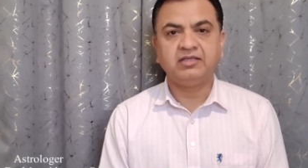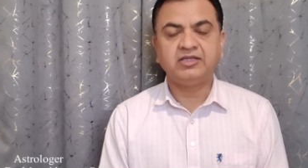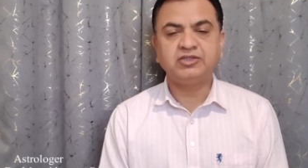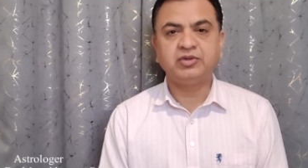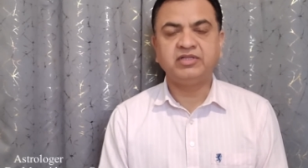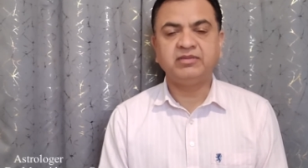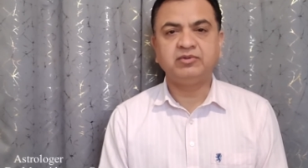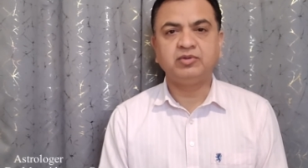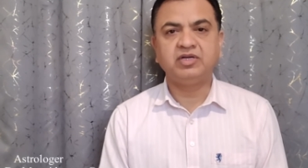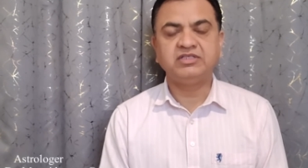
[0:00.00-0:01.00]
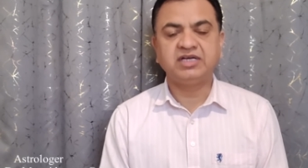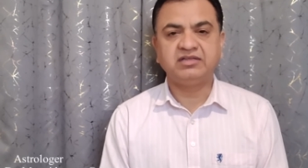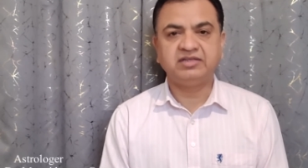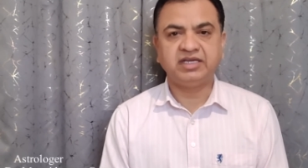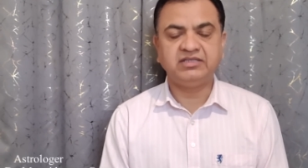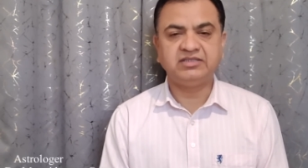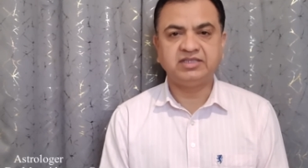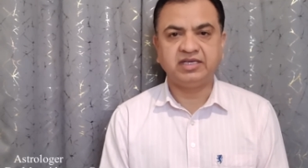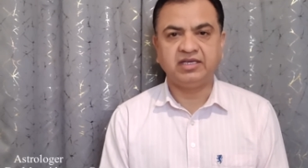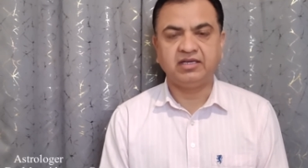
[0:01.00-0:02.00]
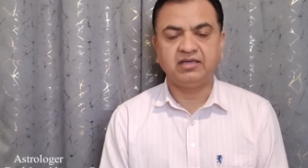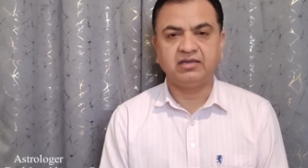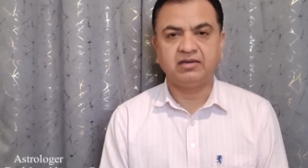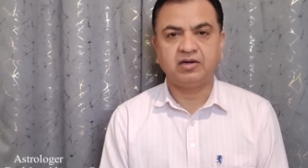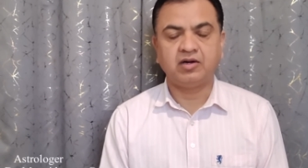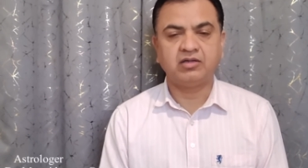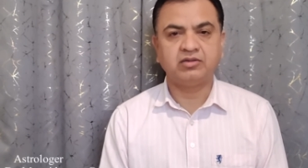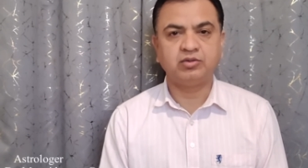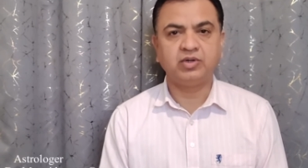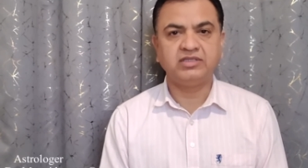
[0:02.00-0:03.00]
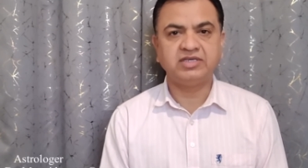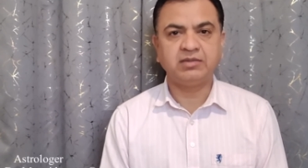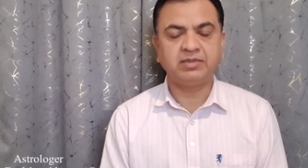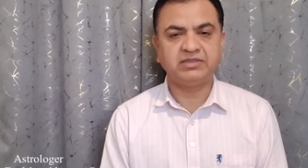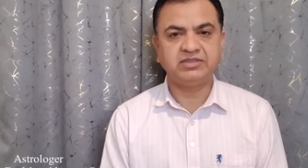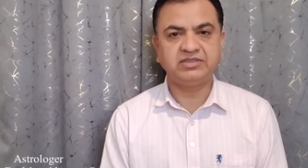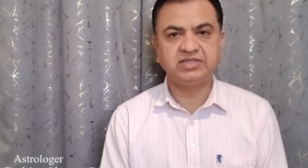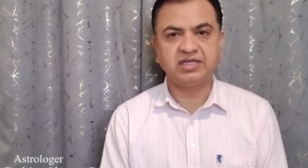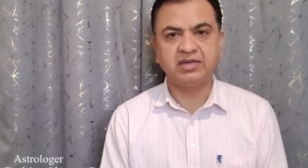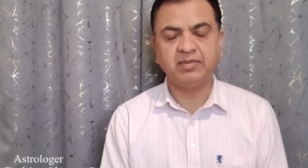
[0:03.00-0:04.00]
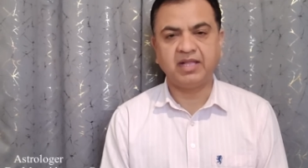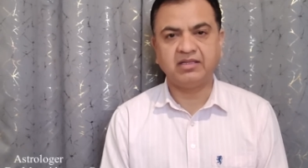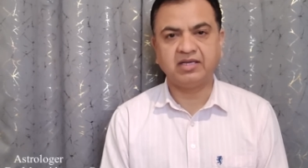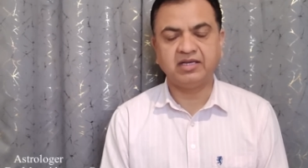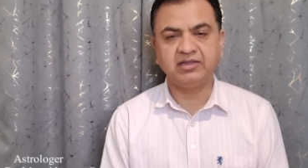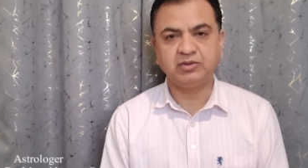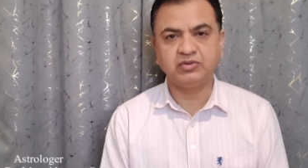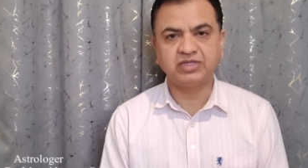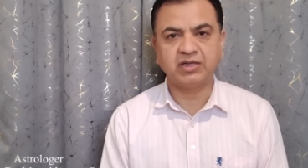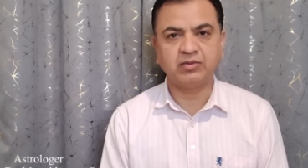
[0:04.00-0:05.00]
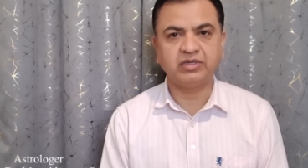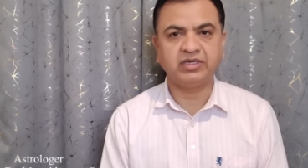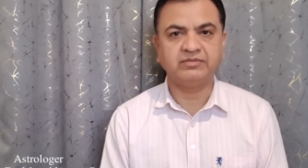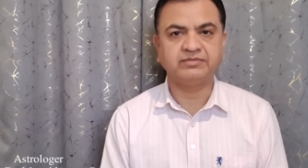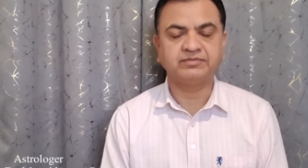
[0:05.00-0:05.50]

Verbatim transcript: दर्शक के दिन 2023 से और 2025 तक की बात करें दो सालों की